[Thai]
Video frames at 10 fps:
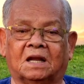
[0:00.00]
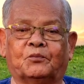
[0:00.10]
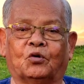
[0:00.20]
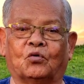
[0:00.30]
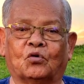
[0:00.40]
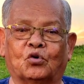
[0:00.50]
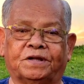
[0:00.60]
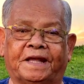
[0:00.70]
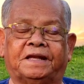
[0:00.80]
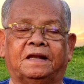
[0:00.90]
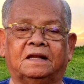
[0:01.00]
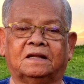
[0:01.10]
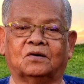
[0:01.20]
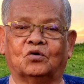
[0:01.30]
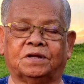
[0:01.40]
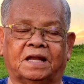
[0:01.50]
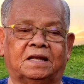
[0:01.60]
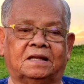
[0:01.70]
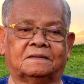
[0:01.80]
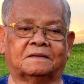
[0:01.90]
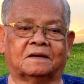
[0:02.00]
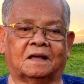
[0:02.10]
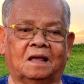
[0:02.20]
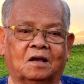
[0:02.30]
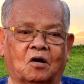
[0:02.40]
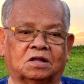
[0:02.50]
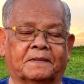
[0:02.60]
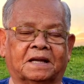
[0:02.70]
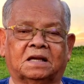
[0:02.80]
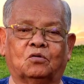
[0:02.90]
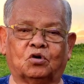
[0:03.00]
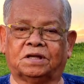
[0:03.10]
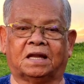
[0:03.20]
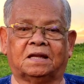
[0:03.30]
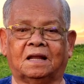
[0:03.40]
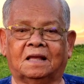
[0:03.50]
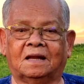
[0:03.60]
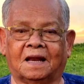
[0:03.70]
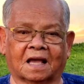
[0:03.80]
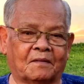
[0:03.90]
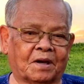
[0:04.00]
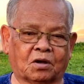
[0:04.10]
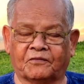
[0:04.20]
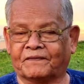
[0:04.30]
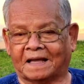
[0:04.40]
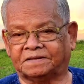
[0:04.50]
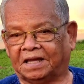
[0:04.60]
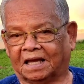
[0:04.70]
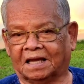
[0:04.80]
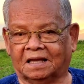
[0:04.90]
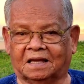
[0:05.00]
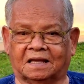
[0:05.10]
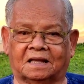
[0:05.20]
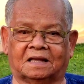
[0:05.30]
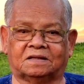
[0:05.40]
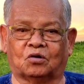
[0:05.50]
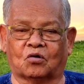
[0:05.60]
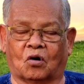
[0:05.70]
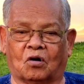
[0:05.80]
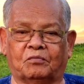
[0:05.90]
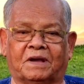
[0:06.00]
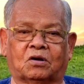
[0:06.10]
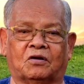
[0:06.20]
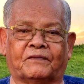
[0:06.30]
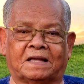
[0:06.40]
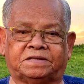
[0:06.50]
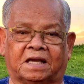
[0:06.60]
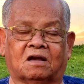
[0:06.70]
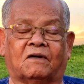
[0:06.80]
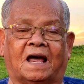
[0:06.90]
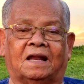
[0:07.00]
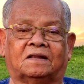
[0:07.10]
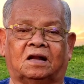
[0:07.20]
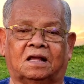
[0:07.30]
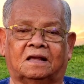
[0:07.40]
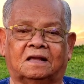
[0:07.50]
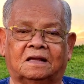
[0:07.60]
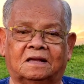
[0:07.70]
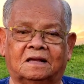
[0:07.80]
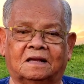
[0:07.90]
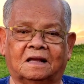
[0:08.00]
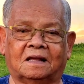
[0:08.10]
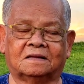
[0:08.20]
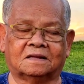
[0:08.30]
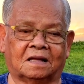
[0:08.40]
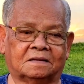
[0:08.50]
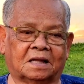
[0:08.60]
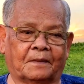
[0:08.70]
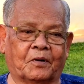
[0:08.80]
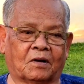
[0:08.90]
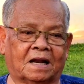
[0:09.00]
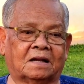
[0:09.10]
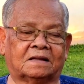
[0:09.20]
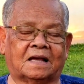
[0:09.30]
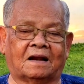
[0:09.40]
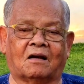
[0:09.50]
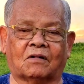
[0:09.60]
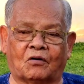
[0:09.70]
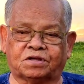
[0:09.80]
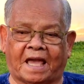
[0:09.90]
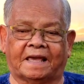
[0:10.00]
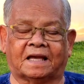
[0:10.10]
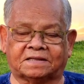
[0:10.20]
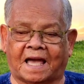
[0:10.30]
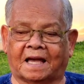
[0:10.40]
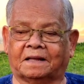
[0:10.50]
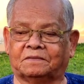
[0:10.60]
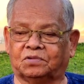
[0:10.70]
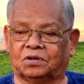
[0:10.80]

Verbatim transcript: เริ่มปวดหัวงุดงิดงุดงิดข้อสำคัญคืองุดงิดแล้วก็ไม่ค่อยฟังเสียงเจ้าของไม่ค่อยฟังเสียงควานแล้วทีนี้ แต่ถ้าเพราะงั้นดันทาเราเข้าใจกับช้าง